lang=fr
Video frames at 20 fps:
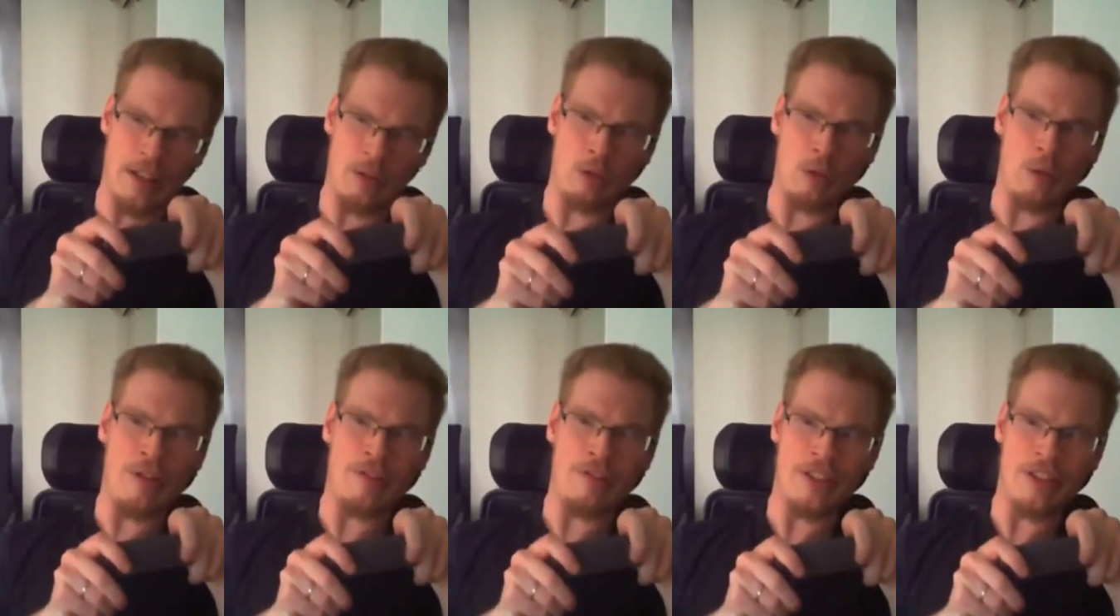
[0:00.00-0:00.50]

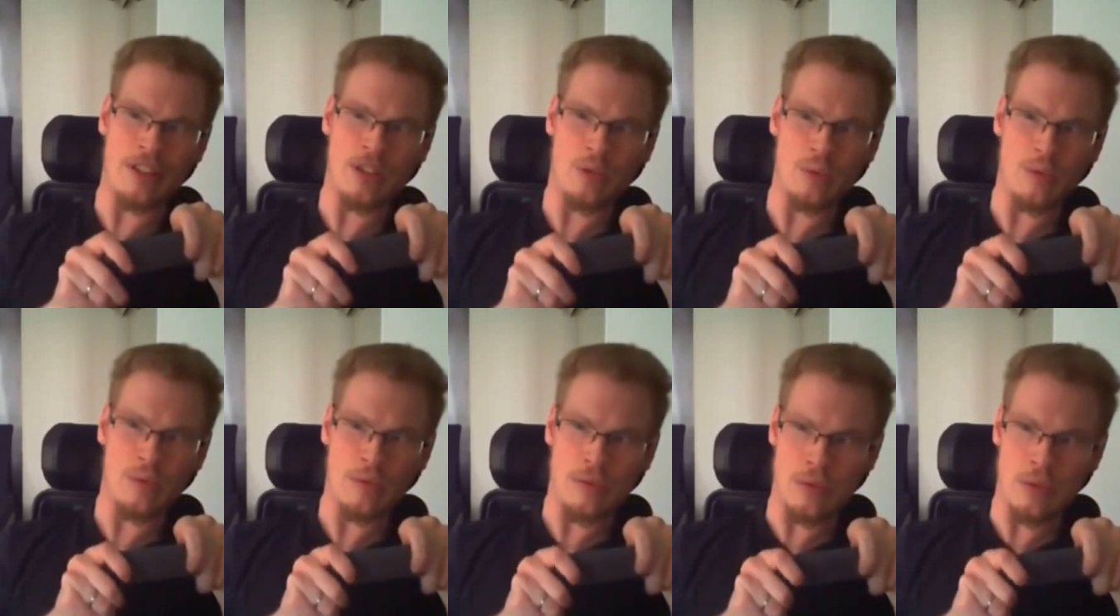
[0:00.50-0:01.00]
Oui, bien sûr. C'est
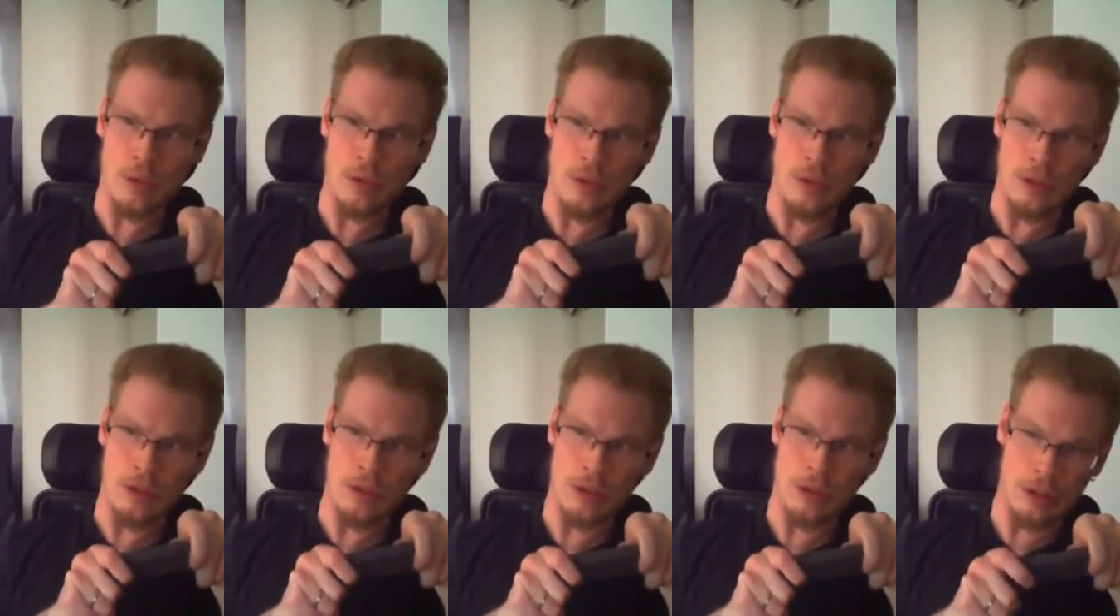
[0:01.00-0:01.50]
vrai que moi,
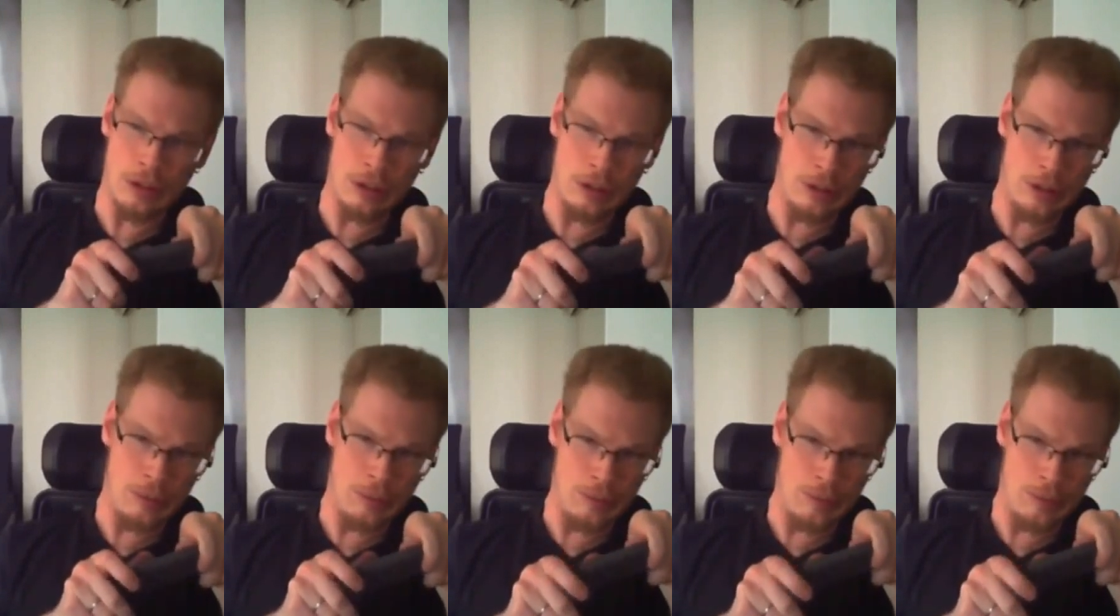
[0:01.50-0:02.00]
comme je la
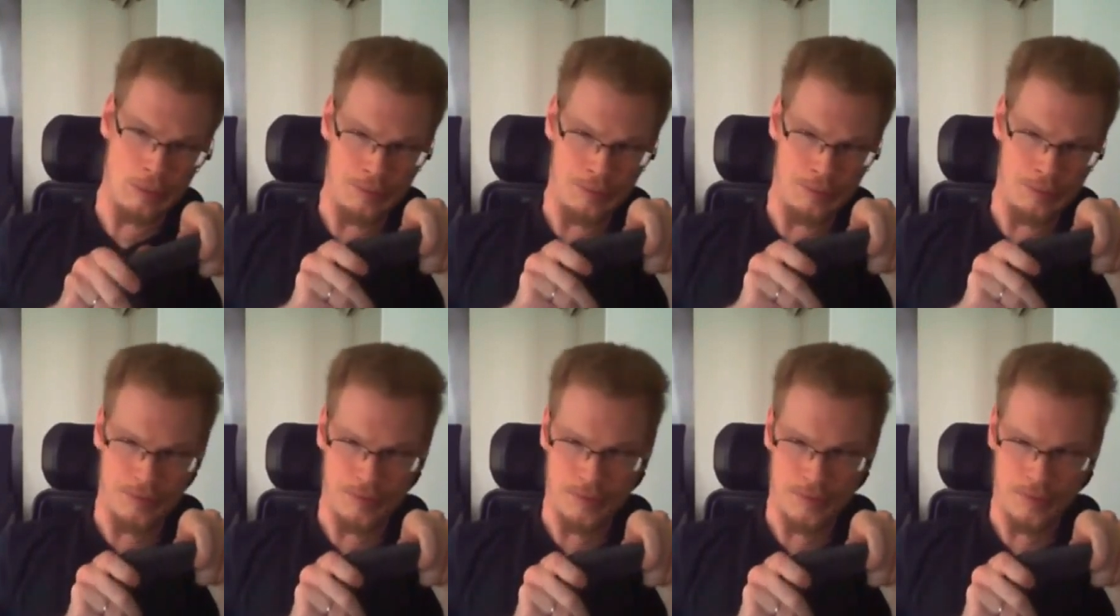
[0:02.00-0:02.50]
pose,
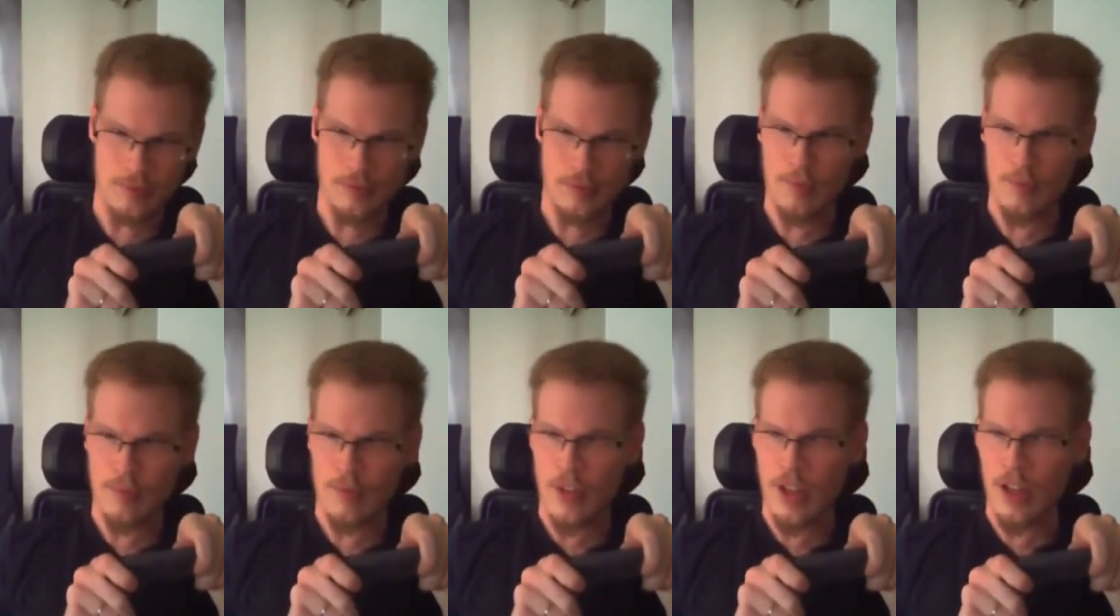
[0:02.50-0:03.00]

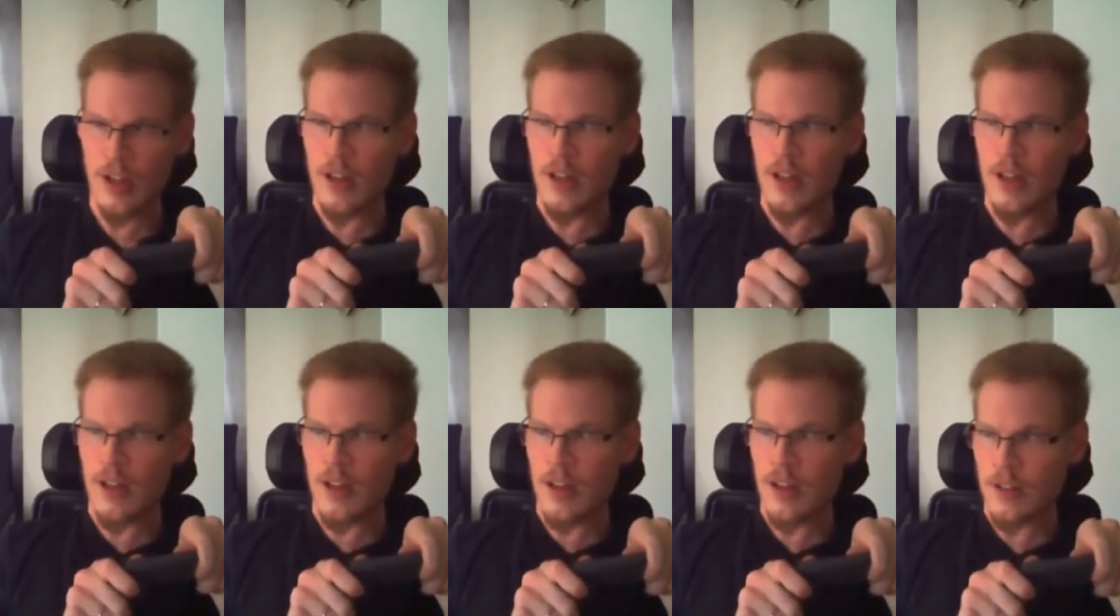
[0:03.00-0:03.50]
euh, j'ai les
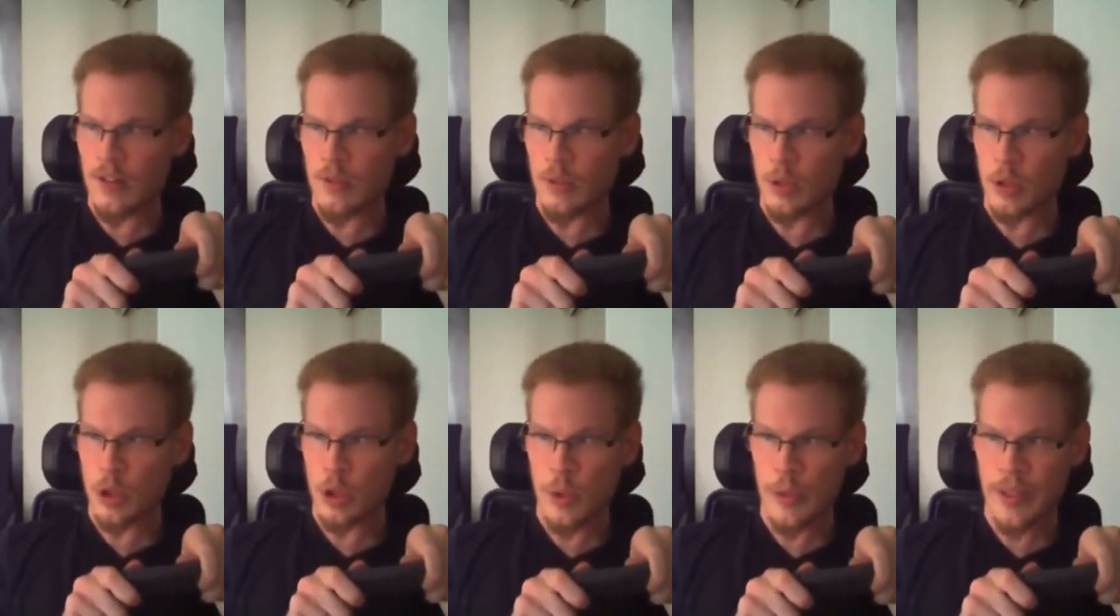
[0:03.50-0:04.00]
pouces au
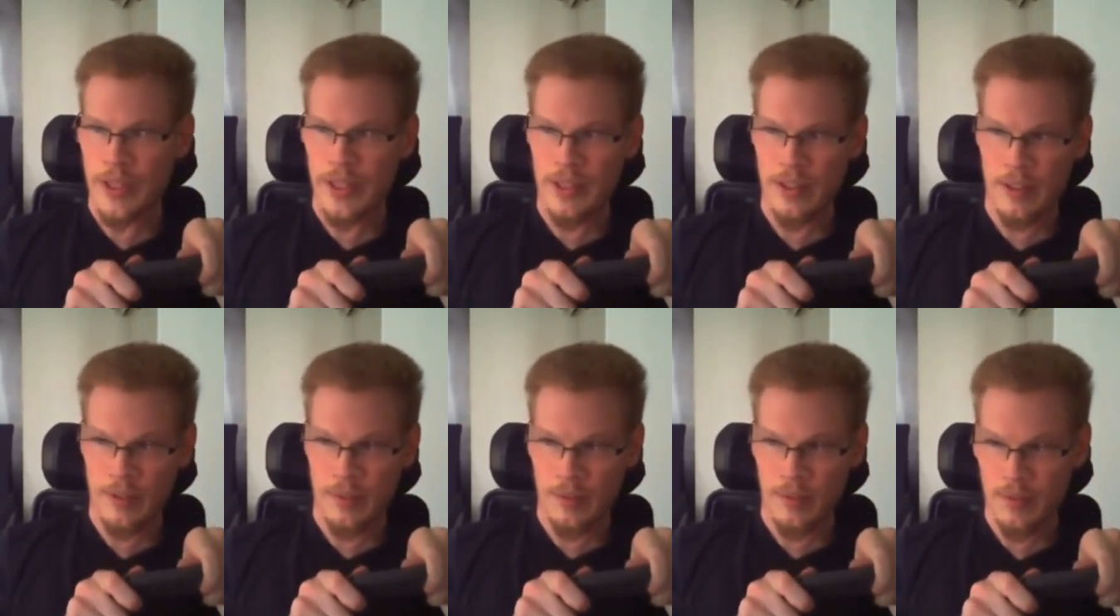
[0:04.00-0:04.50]
bon endroit,
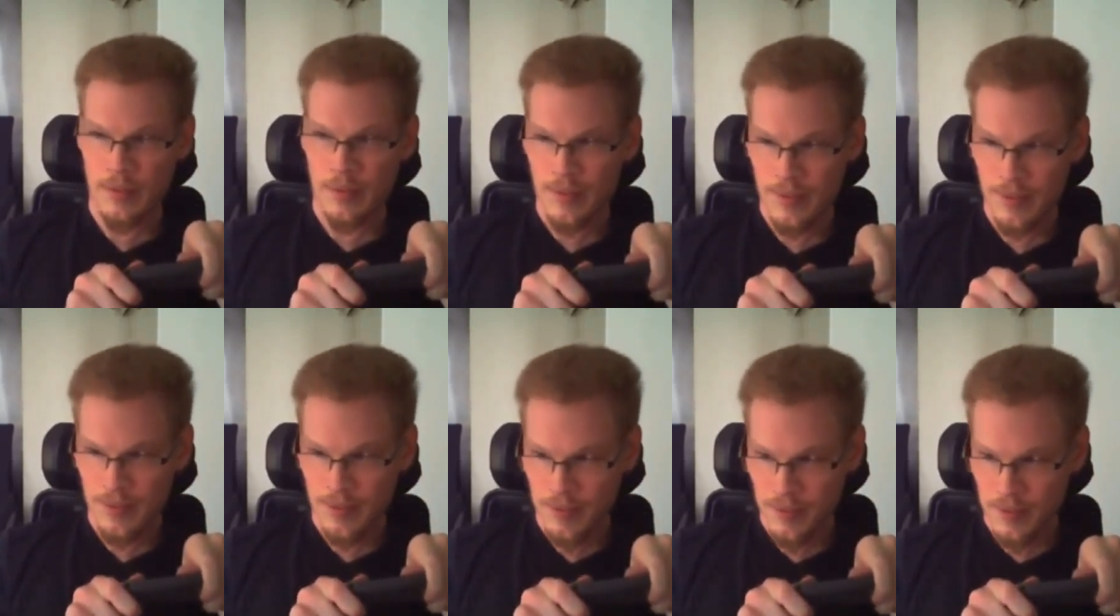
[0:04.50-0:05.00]
quoi, à chaque
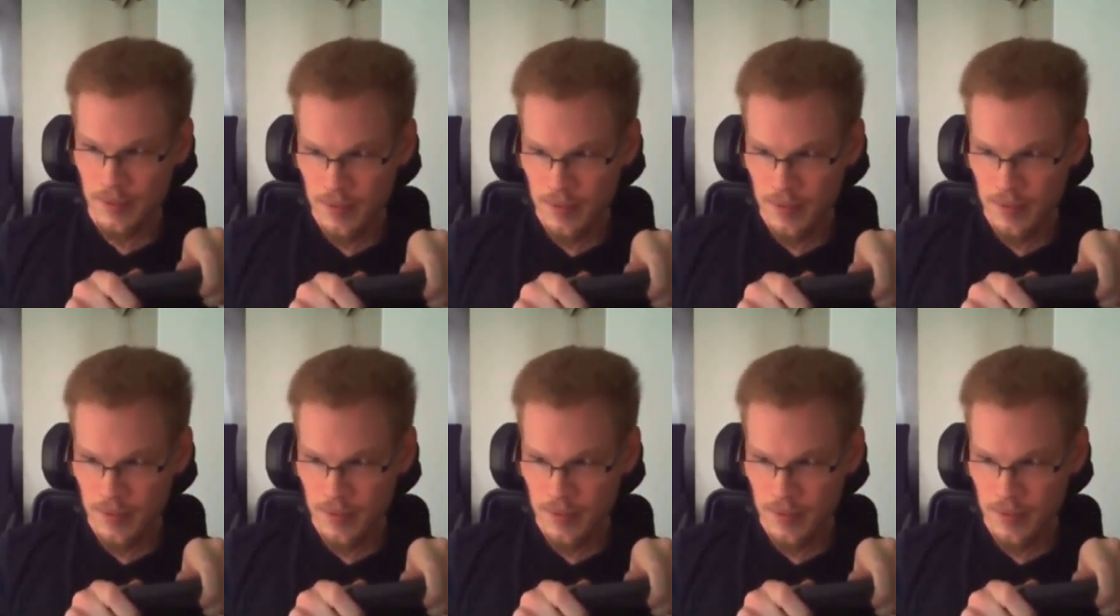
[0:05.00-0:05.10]
fois.